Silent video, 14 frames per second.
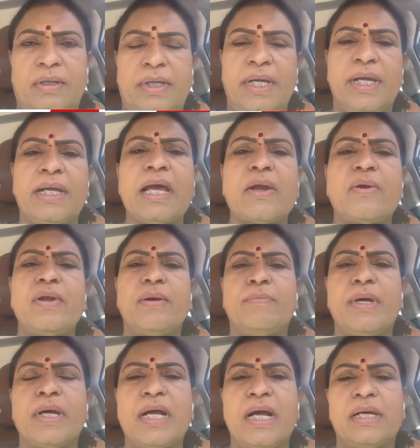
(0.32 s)
డీకే
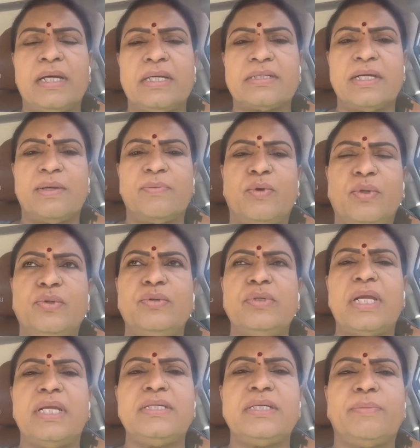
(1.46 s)
అరుణమ్మ కాంగ్రెస్ లో
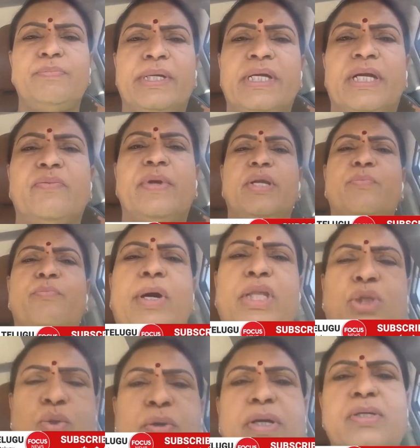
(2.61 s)
పోతుందని చెప్పేటటువంటి
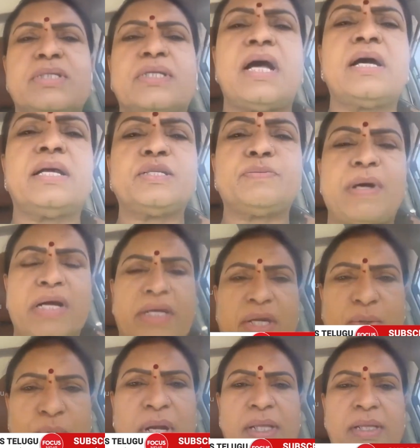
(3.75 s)
బతుకు ఈరోజు కాంగ్రెస్
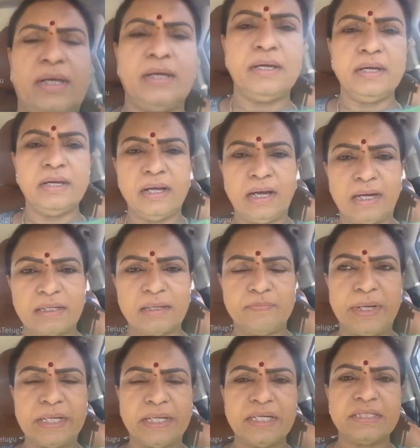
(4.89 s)
పార్టీకి ఉన్నది అట్లా
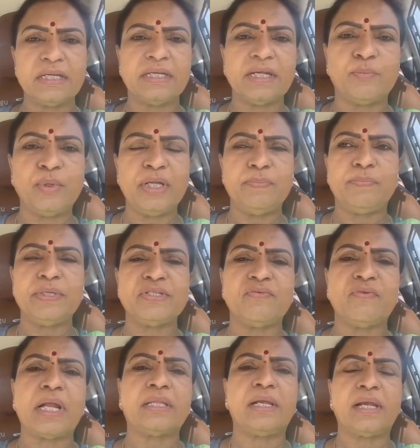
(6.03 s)
పెట్టించి డబ్బులు ఇప్పించి
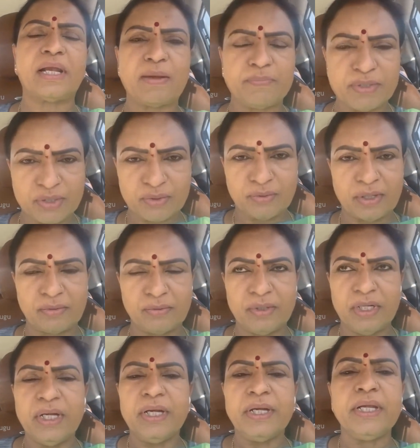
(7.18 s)
వార్తలు రాపిస్తున్నారు
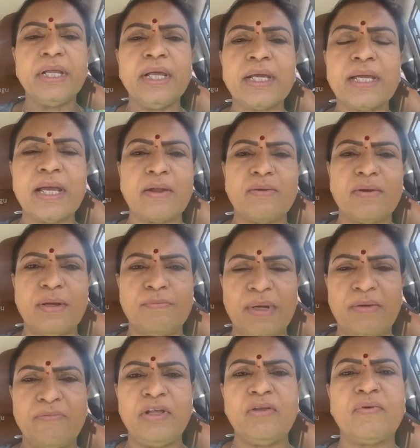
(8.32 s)
డీకే
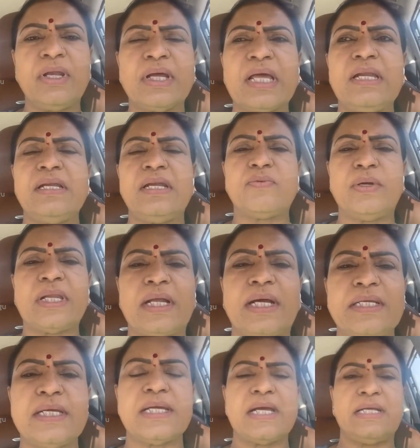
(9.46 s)
అరుణమ్మ విలువలు కలిగినటువంటి
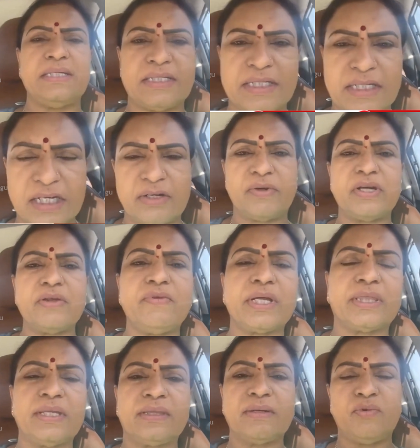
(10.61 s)
రాజకీయాలు చేసేటటువంటి
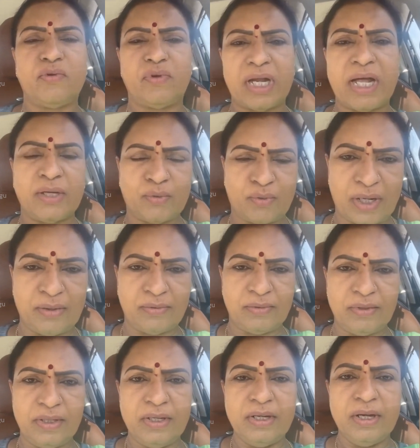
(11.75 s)
వ్యక్తిత్వంలో నాయకురాలు
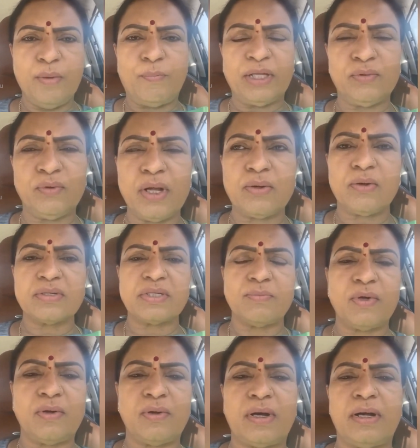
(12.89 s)
పదవుల కోసమో